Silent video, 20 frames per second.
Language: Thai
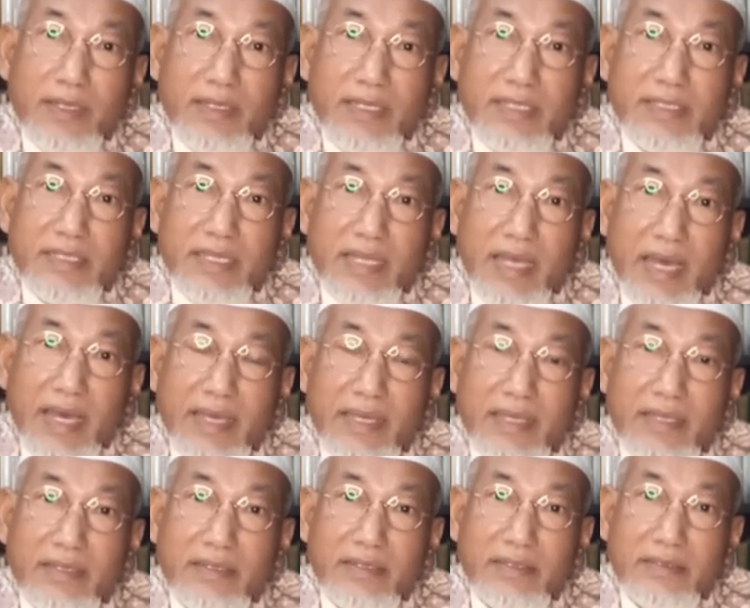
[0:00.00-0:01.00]
ที่จะได้
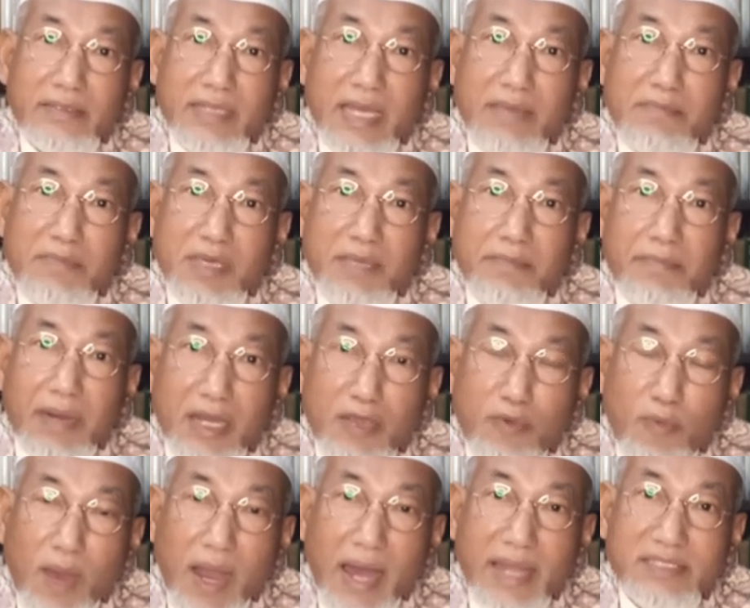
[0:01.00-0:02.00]
ได้มีบ
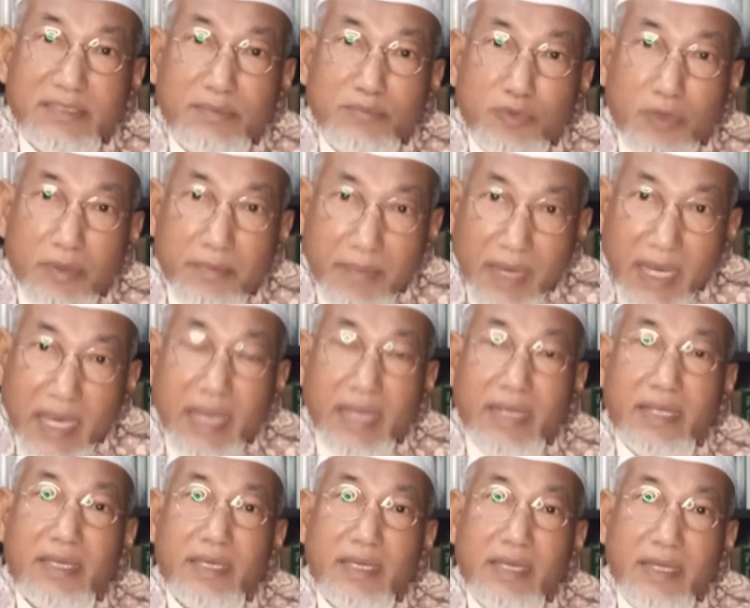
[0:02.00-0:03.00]
ริวารจำนวนมา
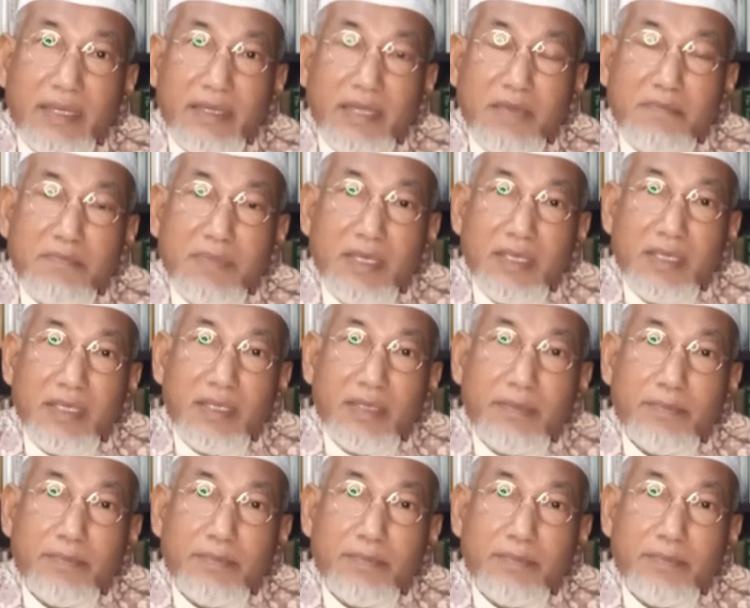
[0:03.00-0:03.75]
ก ได้มี